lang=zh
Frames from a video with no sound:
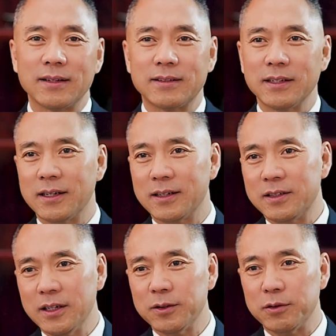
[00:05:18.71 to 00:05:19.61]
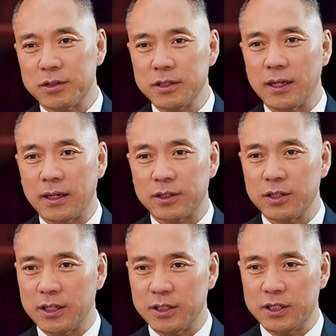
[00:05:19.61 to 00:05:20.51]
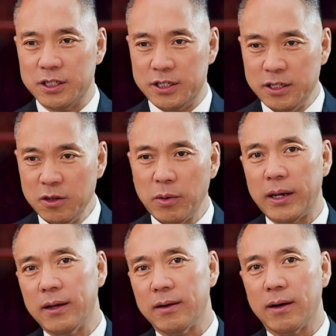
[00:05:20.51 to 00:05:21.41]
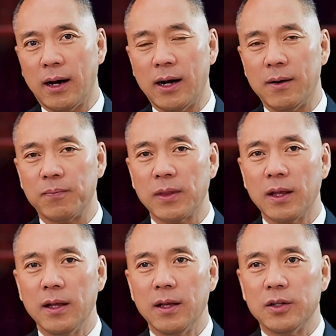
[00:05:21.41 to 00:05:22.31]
啊，这个这个女士呢是个极为啊